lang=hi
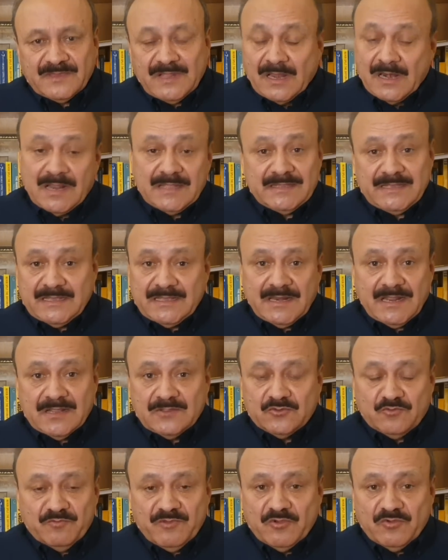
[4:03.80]
अल्लाह देख रहा है
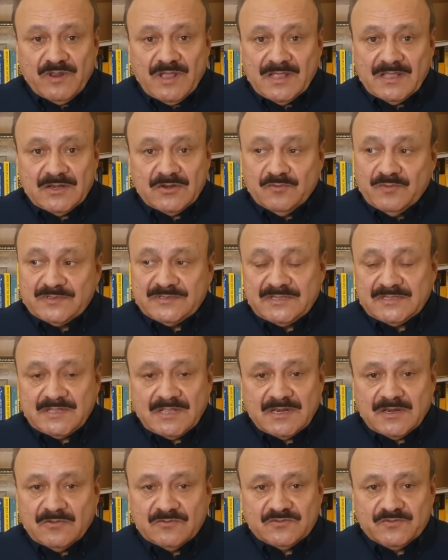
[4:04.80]
कि तुम भी गुनाह कर रहे हो बचत
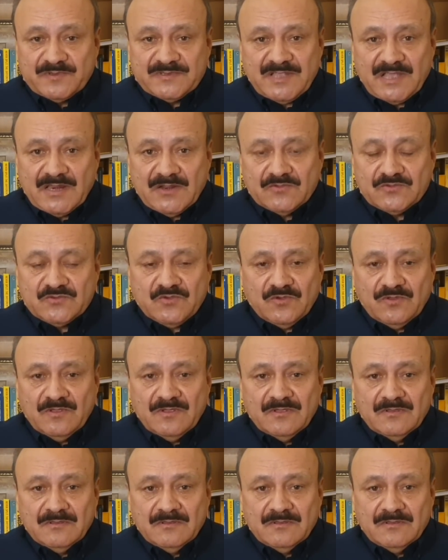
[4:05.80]
कर रहे हो उसको बचा रहे हो उसको